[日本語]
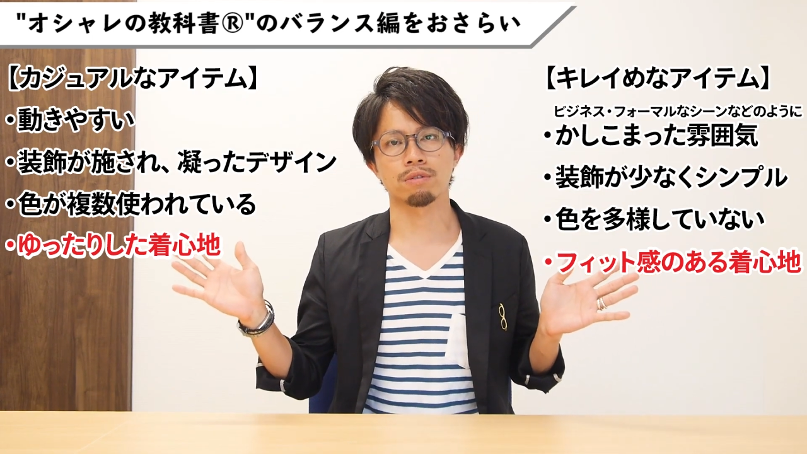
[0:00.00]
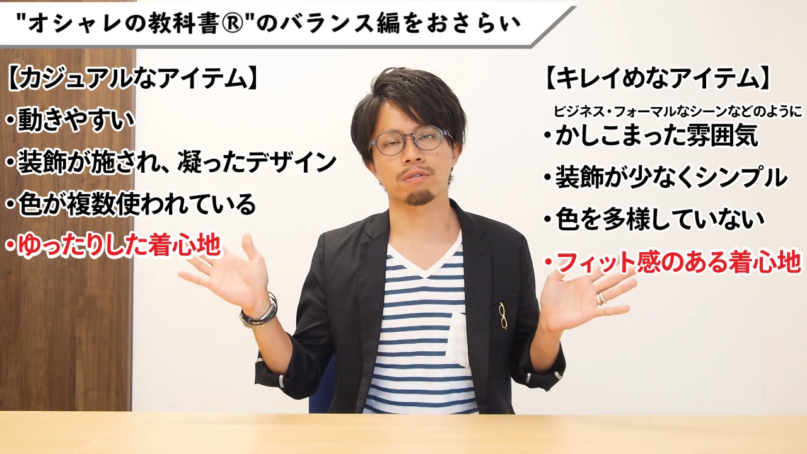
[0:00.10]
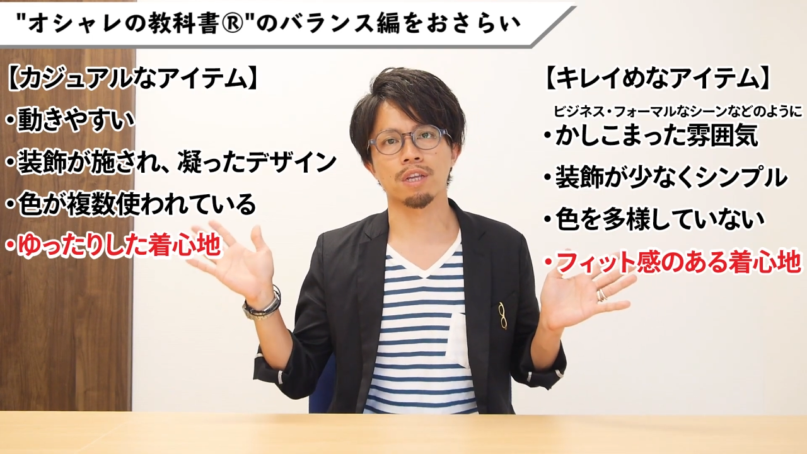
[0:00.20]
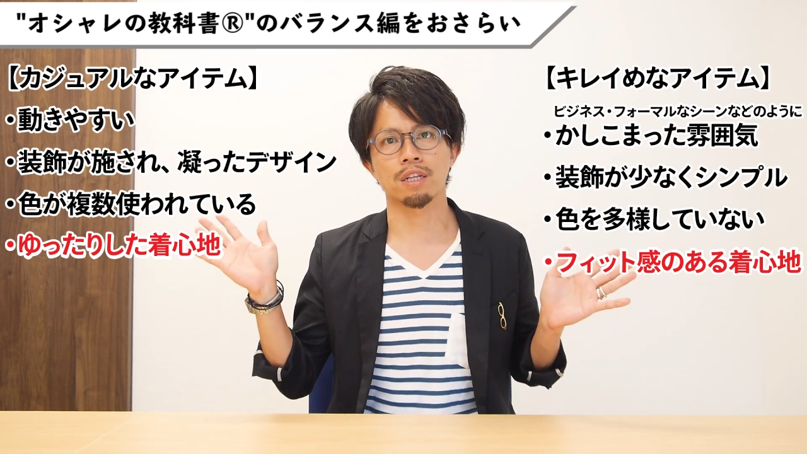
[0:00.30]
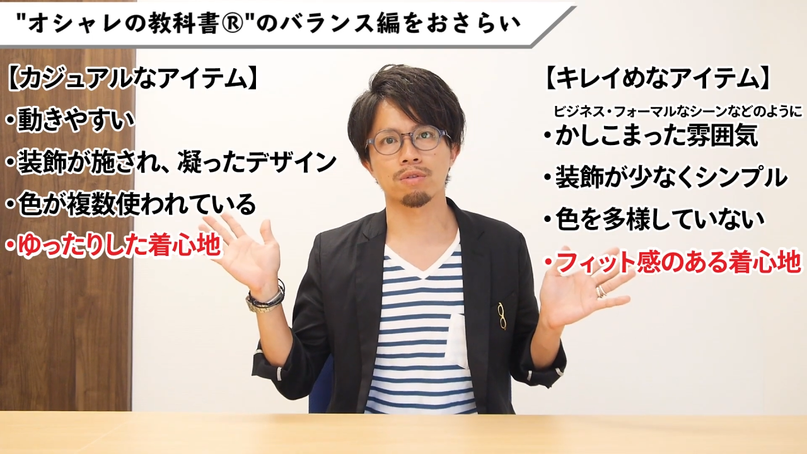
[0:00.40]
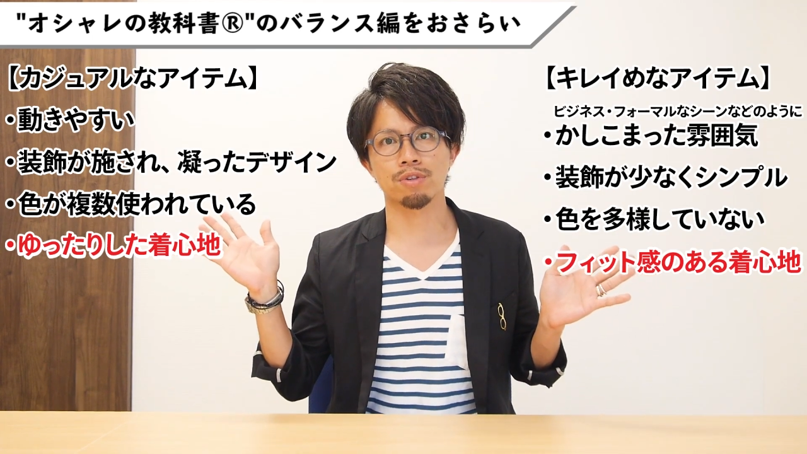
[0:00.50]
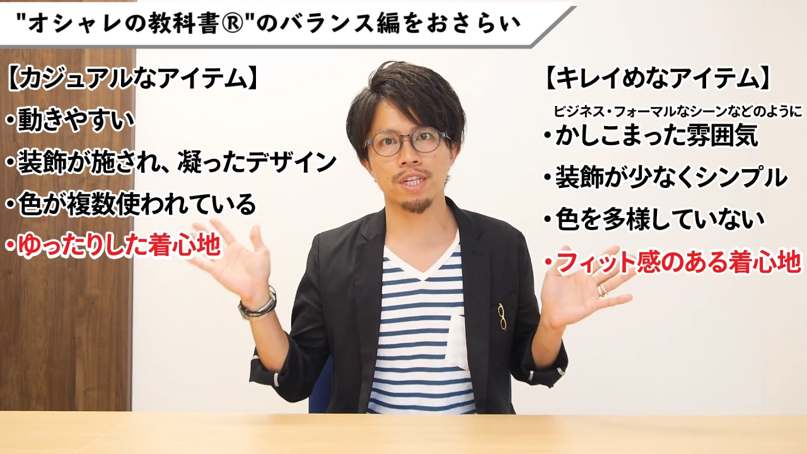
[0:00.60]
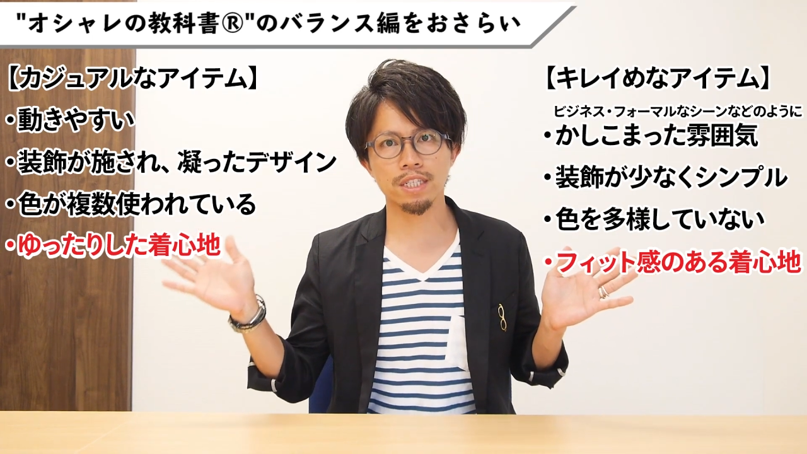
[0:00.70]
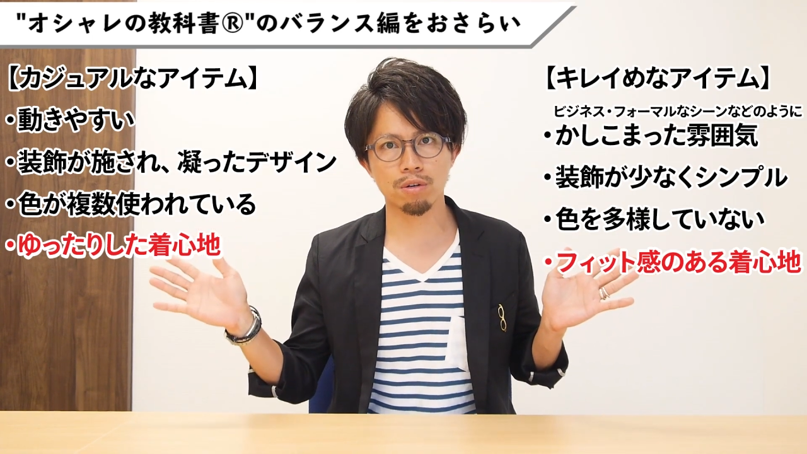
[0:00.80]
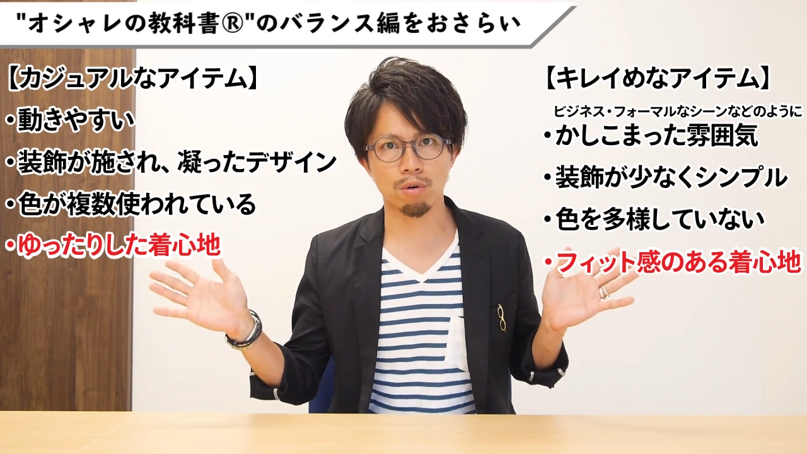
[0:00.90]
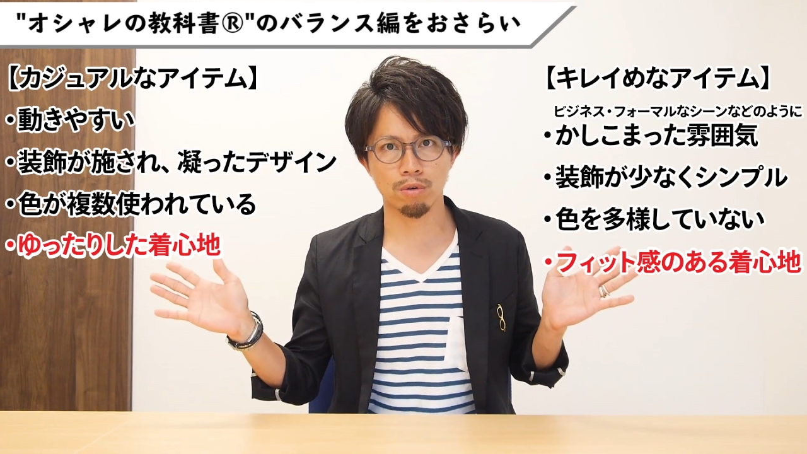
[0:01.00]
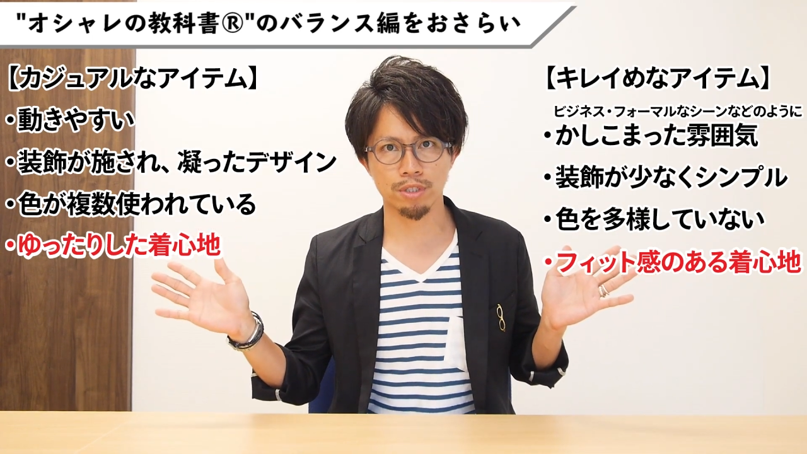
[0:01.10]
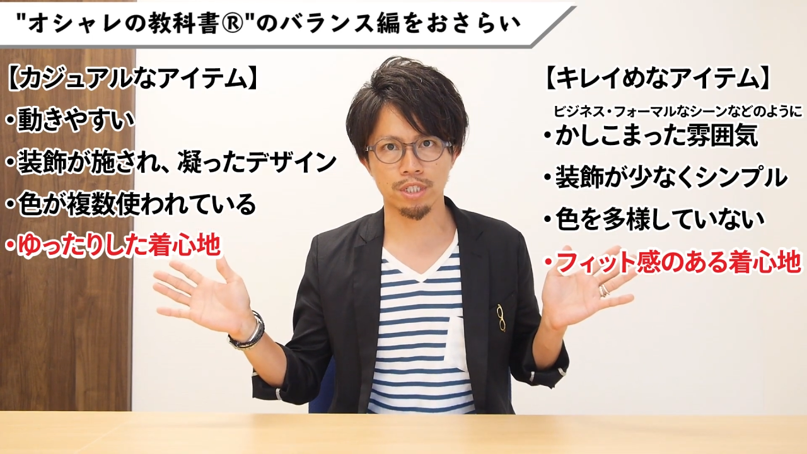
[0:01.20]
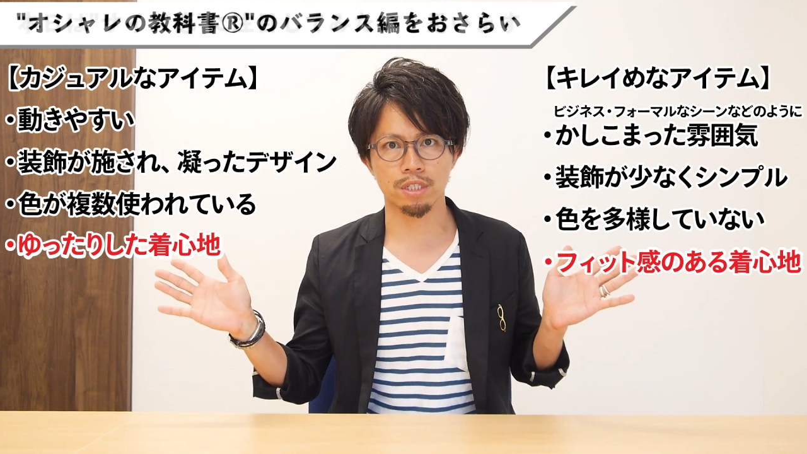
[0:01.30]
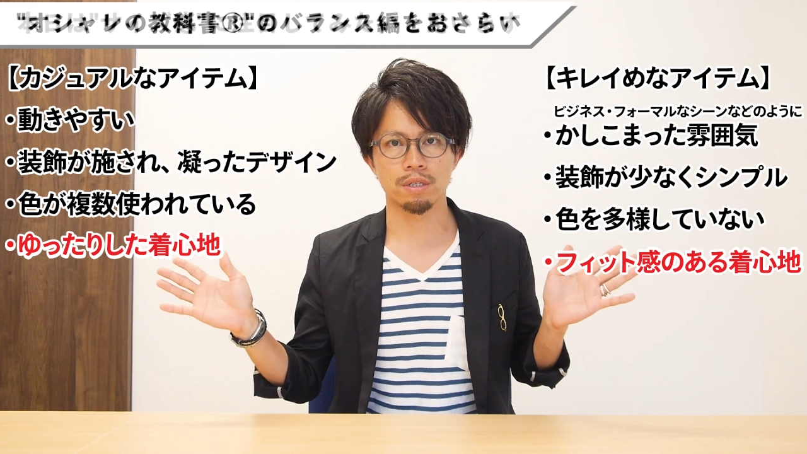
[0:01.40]
ゆったりとした着心
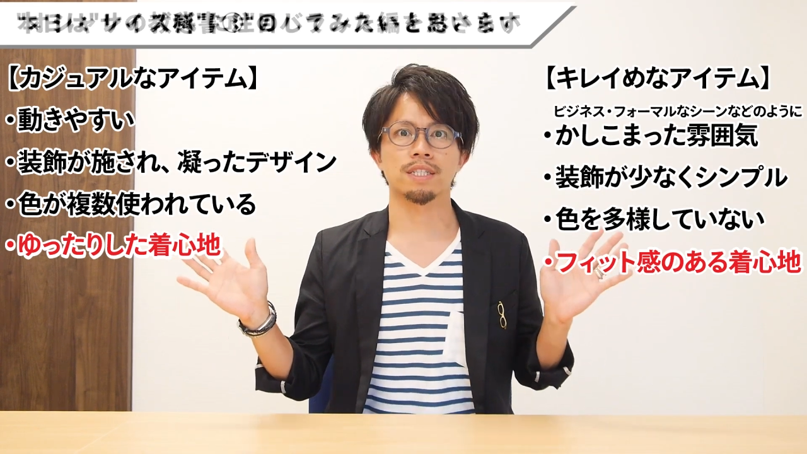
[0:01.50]
地、